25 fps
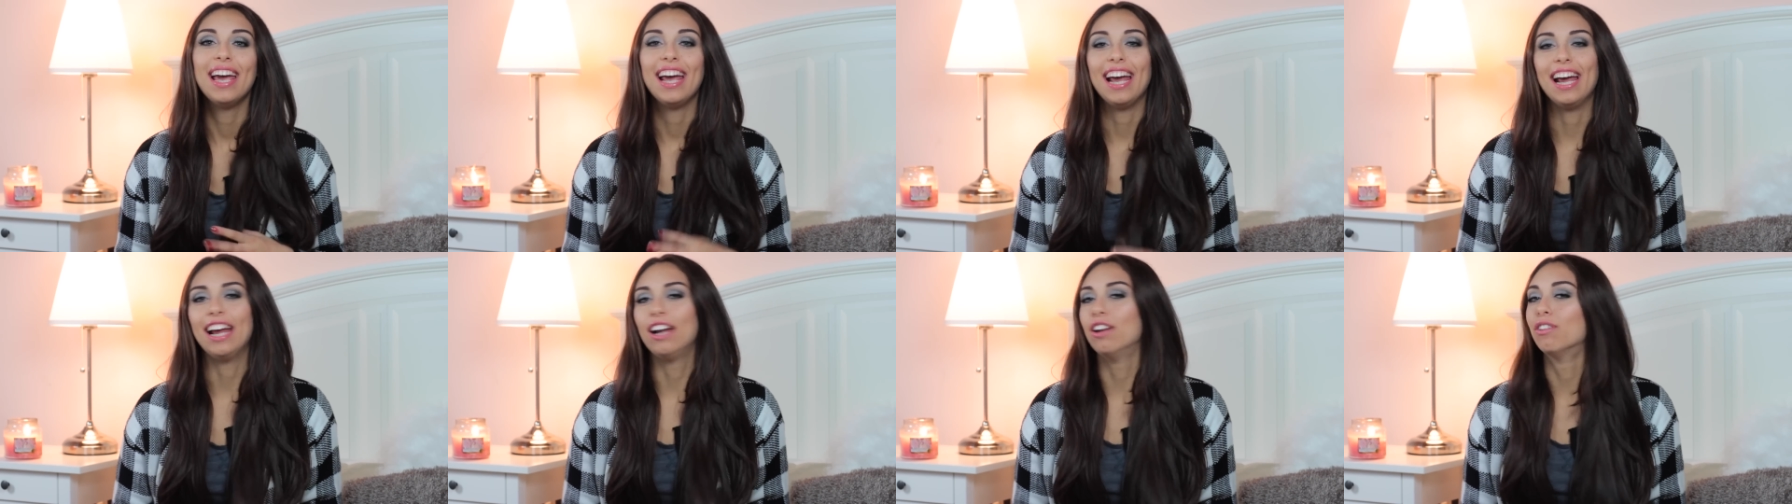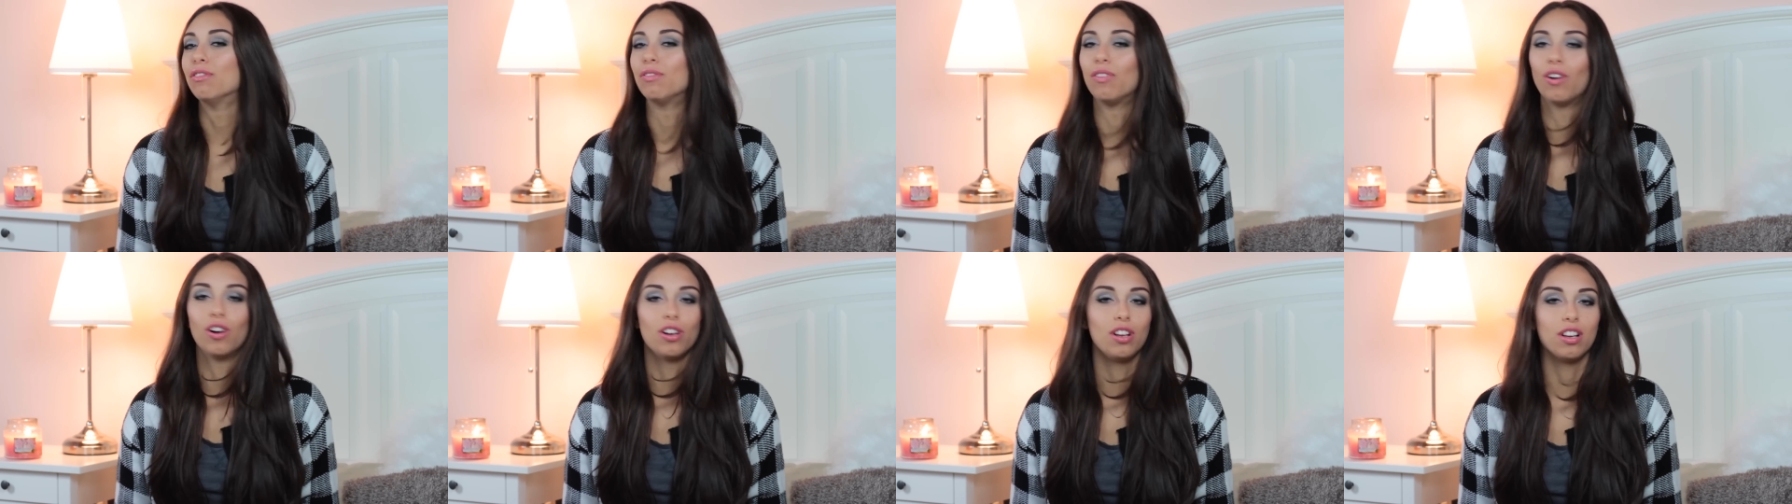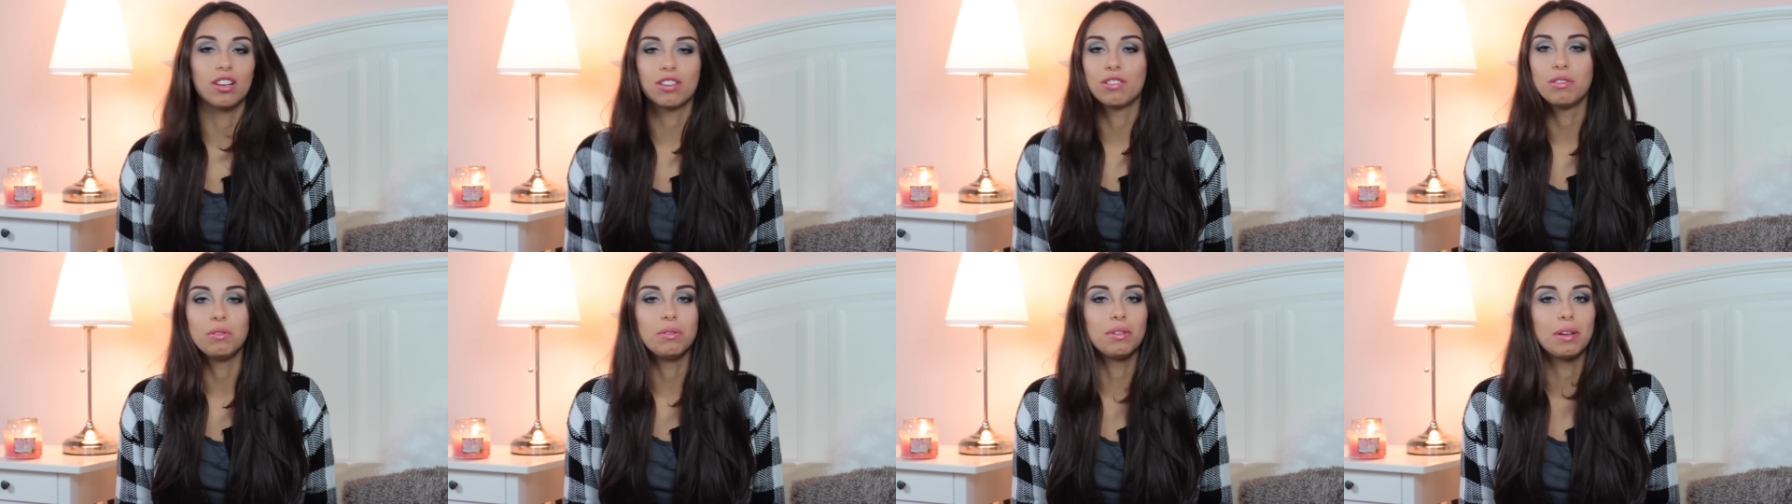e non voglio
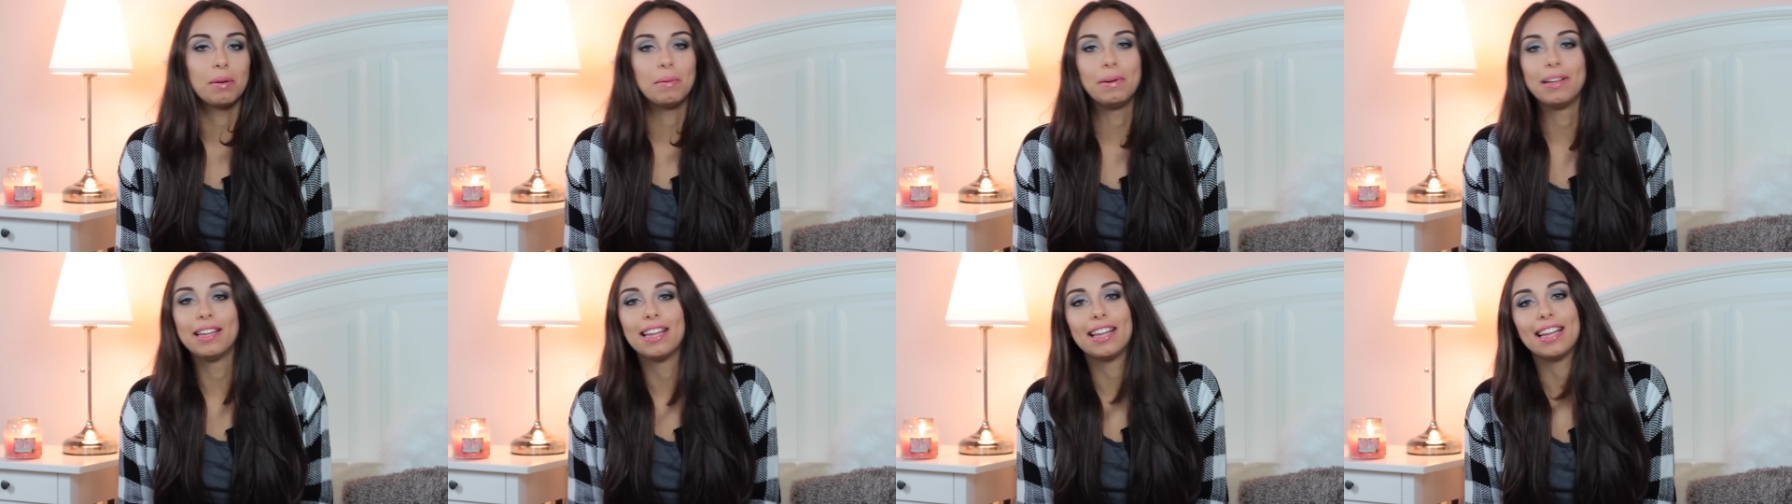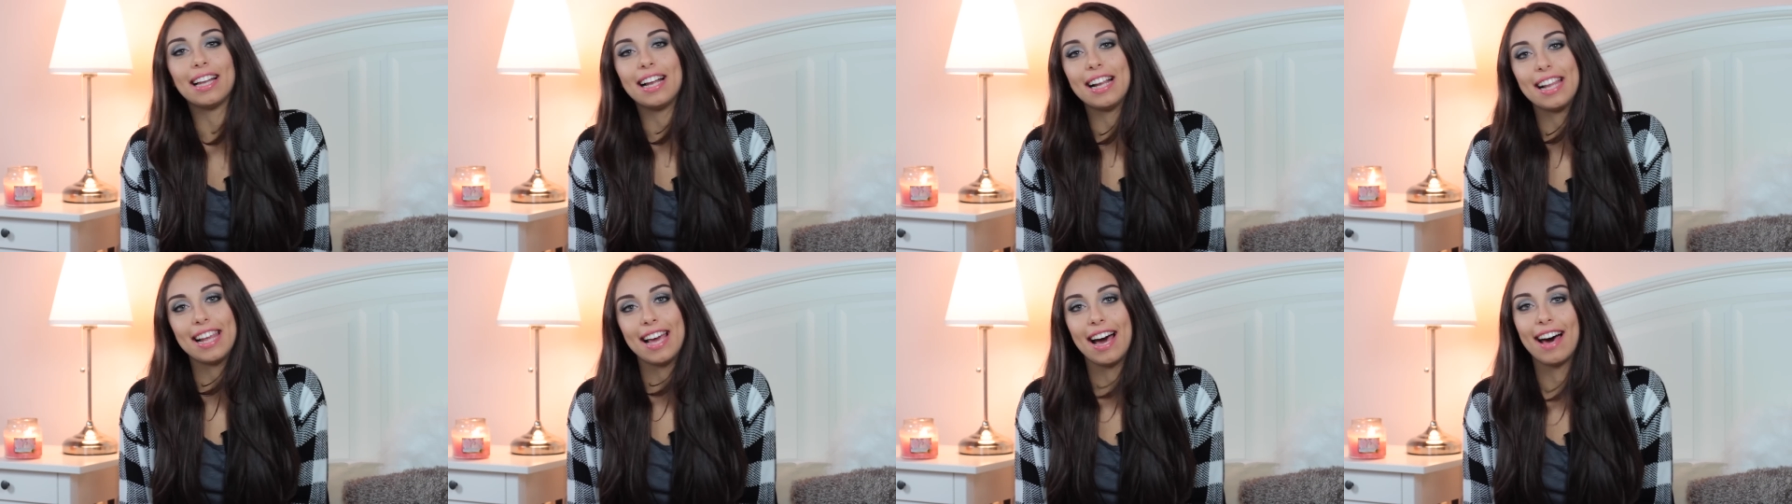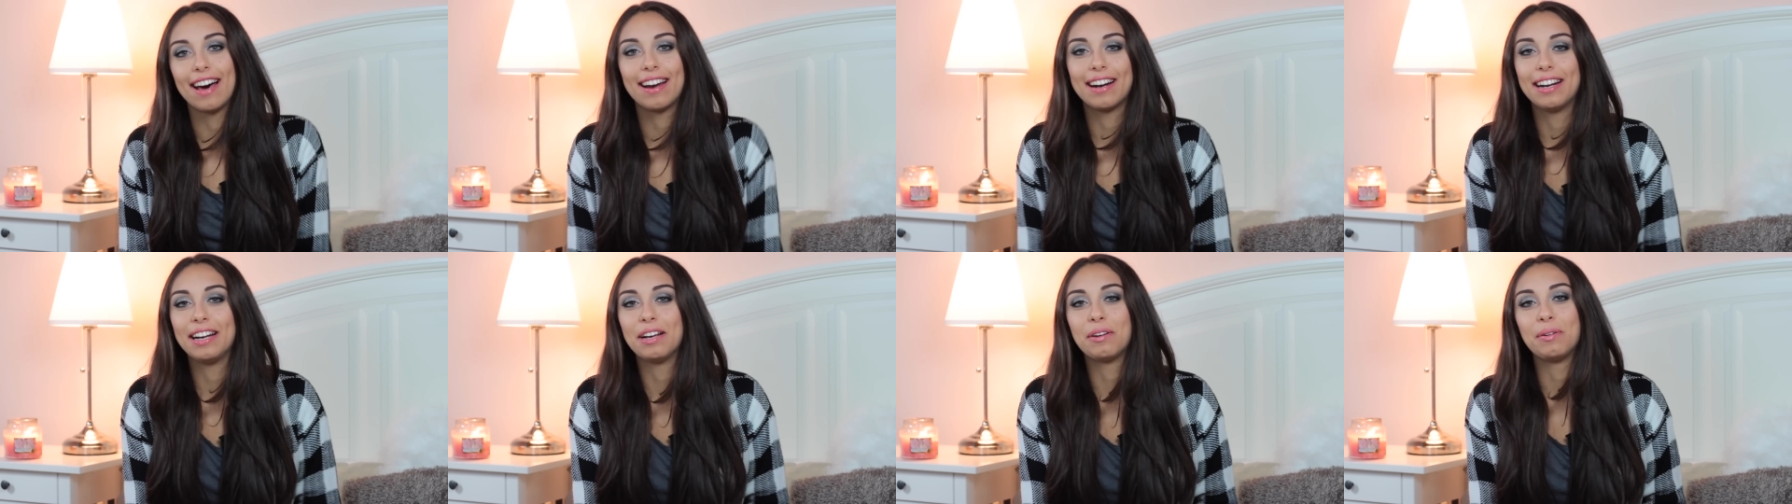assolutamente
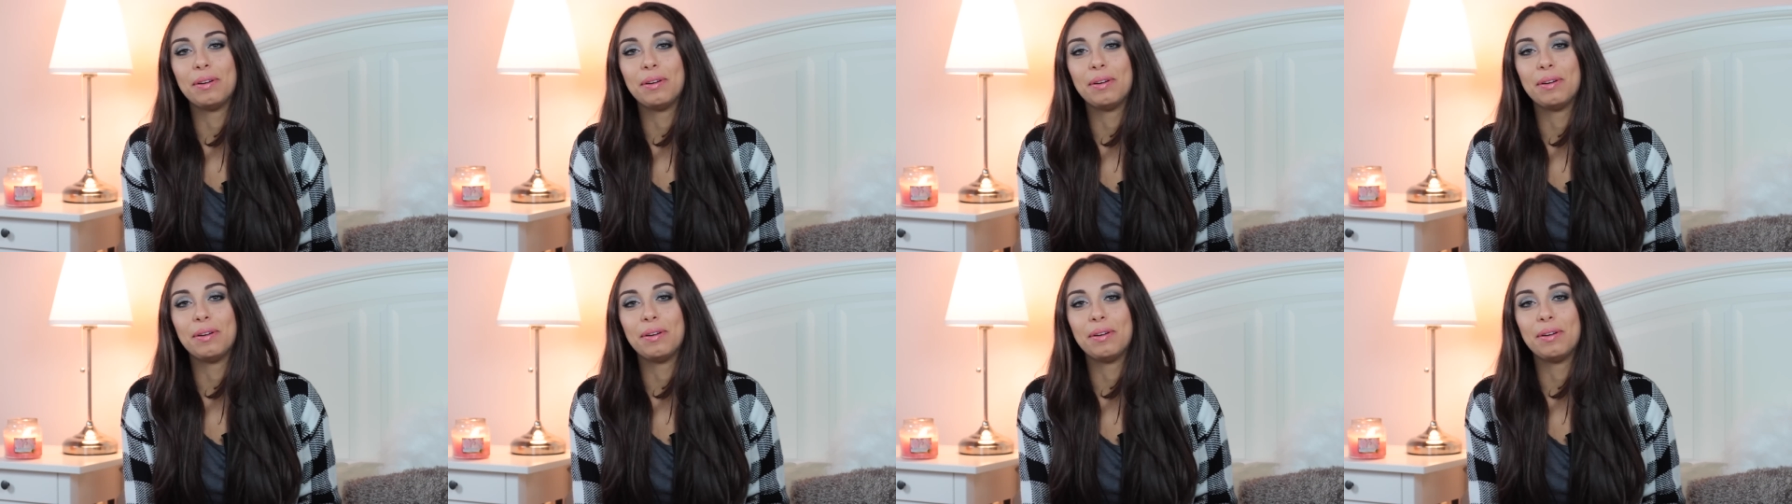tagliarli,